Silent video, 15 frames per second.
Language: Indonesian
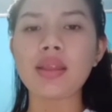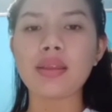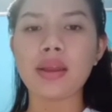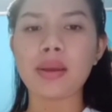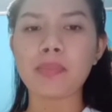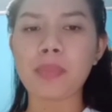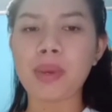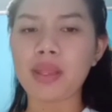
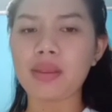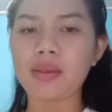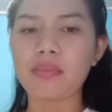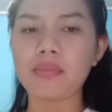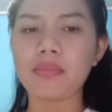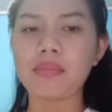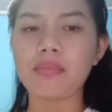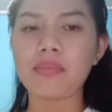dapat
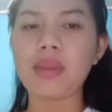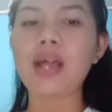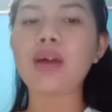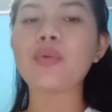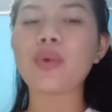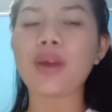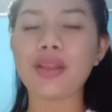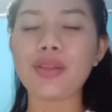
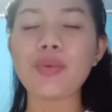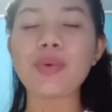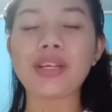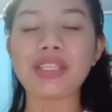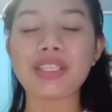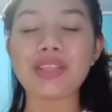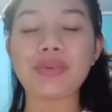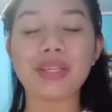melakukan
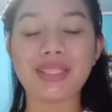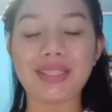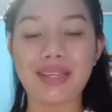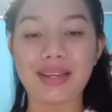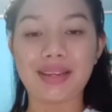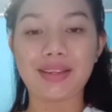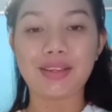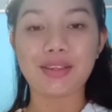
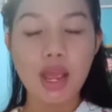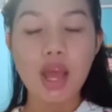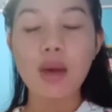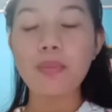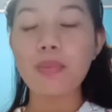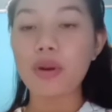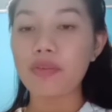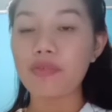tugas-tugasnya.
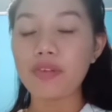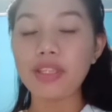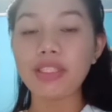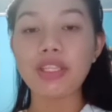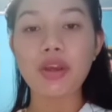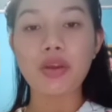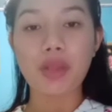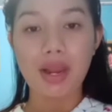
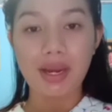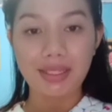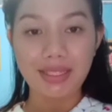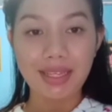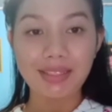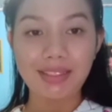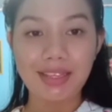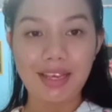
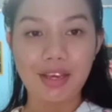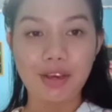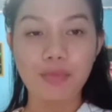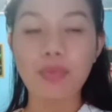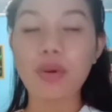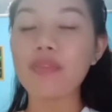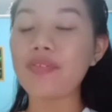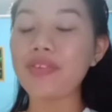
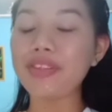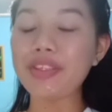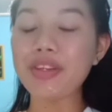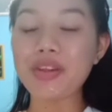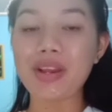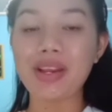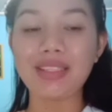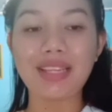Profesionalisasi
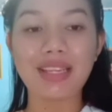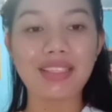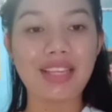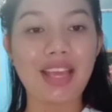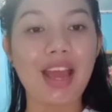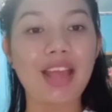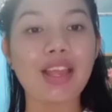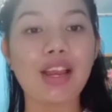
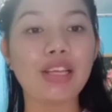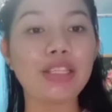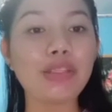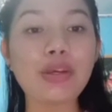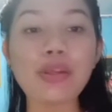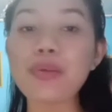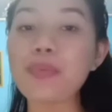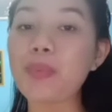Profesionalisasi adalah
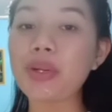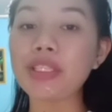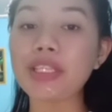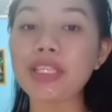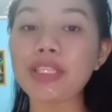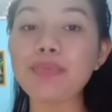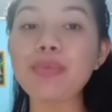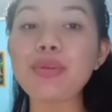suatu
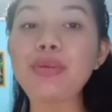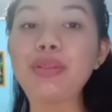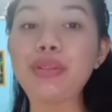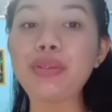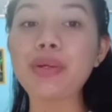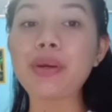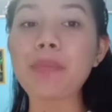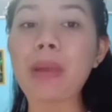proses
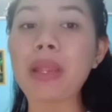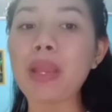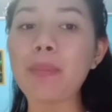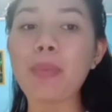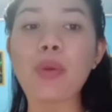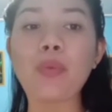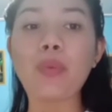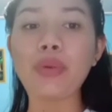menuju kepada
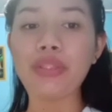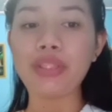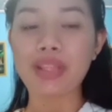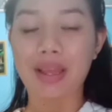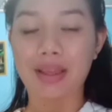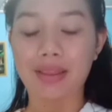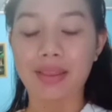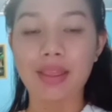
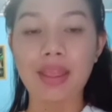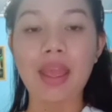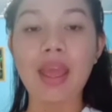perwujudan